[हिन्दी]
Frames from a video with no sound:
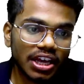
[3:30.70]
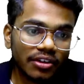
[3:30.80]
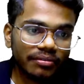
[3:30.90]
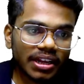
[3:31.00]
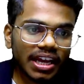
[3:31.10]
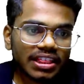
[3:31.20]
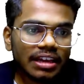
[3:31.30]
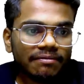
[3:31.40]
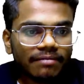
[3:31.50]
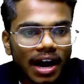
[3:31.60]
फिर कहते हैं
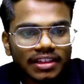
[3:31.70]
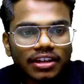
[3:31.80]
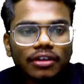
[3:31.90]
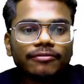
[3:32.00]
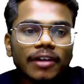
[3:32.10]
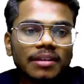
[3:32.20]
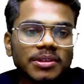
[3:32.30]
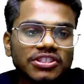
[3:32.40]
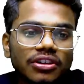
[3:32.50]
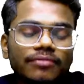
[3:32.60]
फादर ऑफ
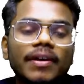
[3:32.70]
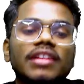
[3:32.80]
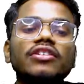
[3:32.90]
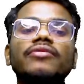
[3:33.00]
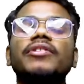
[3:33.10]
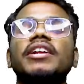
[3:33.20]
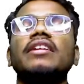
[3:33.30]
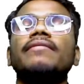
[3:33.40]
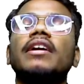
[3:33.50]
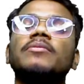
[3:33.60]
फार्मेसी और फादर ऑफ इंडियन
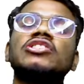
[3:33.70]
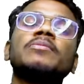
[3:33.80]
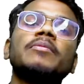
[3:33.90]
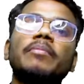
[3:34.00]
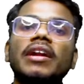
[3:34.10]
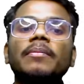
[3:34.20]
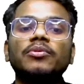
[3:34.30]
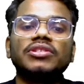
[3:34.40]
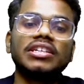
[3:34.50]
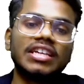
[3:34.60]
फार्मेसी पे बड़ा
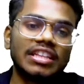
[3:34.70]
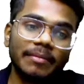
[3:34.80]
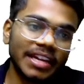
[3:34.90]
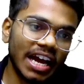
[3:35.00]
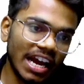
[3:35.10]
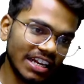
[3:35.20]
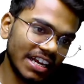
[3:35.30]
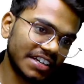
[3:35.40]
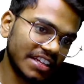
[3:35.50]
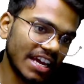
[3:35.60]
पूछा जाता है मैंने
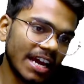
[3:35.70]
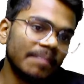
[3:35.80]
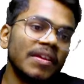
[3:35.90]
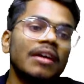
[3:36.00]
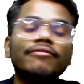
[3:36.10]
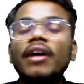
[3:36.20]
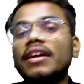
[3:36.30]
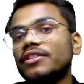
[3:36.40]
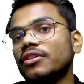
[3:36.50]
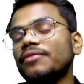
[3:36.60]
हाईलाइट किया है
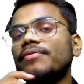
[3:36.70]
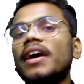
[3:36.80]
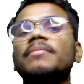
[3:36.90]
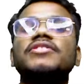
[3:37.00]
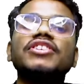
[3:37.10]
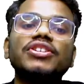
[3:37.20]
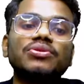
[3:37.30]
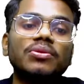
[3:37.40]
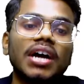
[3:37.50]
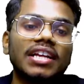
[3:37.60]
फादर ऑफ फार्मेसी
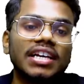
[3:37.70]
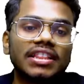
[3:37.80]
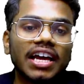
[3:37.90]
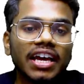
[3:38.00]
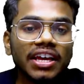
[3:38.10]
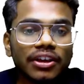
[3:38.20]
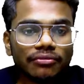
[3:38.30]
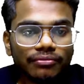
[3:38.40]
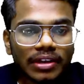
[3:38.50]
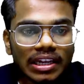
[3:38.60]
किसको कहा जाता है
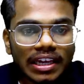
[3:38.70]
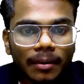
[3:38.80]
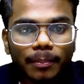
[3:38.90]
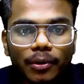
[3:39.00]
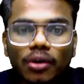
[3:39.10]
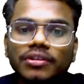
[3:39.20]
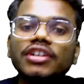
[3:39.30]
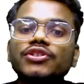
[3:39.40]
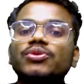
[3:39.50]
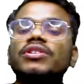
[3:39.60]
विलियम प्रॉक्टर
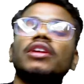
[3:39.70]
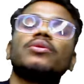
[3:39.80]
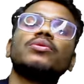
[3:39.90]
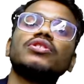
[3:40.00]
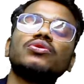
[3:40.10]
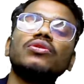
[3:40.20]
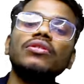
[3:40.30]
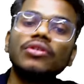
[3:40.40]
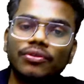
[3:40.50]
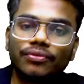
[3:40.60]
जूनियर को किसको
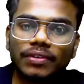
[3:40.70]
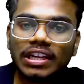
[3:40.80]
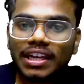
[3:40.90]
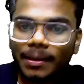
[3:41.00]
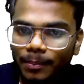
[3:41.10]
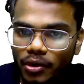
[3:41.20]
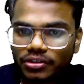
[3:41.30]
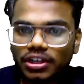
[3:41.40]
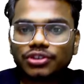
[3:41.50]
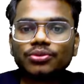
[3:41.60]
विलियम
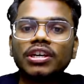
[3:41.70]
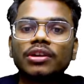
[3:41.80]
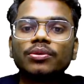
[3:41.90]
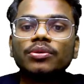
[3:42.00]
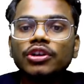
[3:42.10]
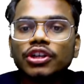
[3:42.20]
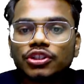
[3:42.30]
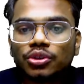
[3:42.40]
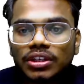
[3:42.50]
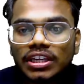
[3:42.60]
प्रॉक्टर जूनियर को
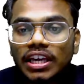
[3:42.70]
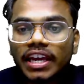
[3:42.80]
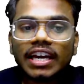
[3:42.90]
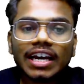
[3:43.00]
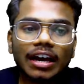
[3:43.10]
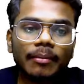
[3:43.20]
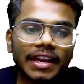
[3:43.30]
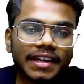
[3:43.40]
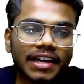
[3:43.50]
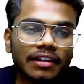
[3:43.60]
जो कि एक
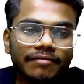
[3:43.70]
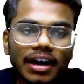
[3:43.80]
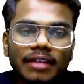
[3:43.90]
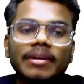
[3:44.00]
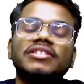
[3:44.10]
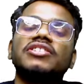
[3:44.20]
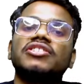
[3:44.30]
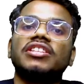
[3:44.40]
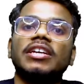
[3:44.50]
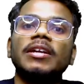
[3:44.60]
अमेरिकन फार्मासिस्ट
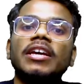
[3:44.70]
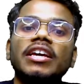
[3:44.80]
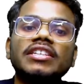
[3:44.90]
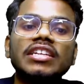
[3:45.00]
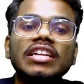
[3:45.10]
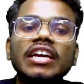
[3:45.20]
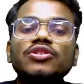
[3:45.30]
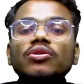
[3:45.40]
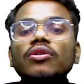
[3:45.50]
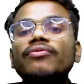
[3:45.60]
थे इसीलिए
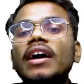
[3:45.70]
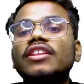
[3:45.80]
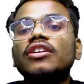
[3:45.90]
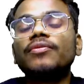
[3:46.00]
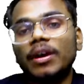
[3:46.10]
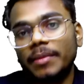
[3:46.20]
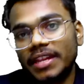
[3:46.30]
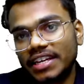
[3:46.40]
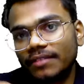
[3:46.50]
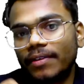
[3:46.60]
इसको फादर ऑफ
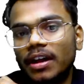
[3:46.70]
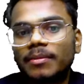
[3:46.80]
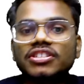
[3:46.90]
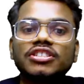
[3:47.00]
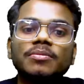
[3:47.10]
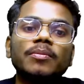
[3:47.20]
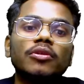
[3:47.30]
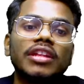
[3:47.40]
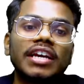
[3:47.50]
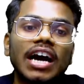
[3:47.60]
अमेरिकन फार्मासिस्ट भी
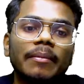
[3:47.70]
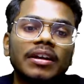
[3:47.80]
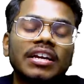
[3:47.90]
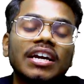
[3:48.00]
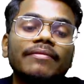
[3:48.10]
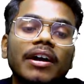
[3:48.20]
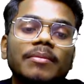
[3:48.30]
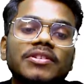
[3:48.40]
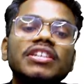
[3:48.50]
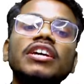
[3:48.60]
बोल देगा अमेरिकन
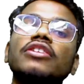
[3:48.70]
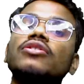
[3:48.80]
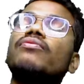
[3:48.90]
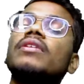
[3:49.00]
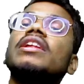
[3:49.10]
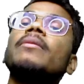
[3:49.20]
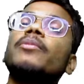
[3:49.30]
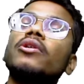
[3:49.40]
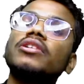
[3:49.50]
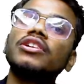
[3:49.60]
फार्मेसी तो विलियम
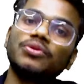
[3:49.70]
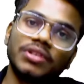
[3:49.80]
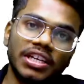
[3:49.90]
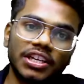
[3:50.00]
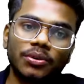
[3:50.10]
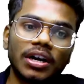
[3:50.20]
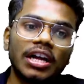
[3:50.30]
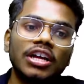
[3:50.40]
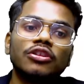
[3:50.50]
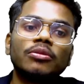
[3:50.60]
प्रॉक्टर जूनियर ही होगा
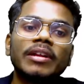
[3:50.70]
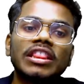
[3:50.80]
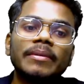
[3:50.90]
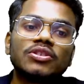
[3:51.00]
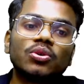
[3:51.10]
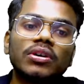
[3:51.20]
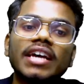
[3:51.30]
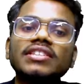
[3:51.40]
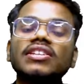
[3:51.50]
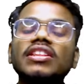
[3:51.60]
तो मतलब इसको कह
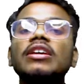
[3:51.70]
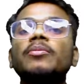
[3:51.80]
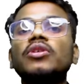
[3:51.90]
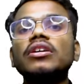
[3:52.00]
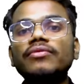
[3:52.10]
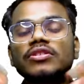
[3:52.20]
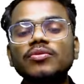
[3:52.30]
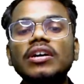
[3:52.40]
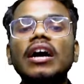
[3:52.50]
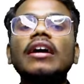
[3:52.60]
सकते हैं कि पूरे विश्व
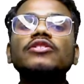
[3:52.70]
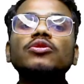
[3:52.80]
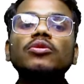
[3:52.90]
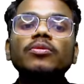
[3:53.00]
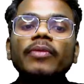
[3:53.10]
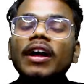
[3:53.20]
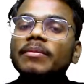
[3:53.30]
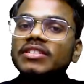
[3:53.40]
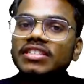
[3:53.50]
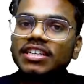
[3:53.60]
का जो
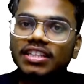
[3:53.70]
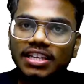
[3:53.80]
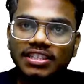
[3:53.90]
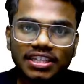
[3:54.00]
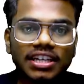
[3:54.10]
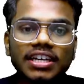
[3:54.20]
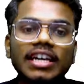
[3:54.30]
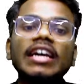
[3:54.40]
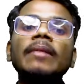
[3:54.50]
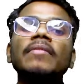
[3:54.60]
फार्मेसी जगत का जनक है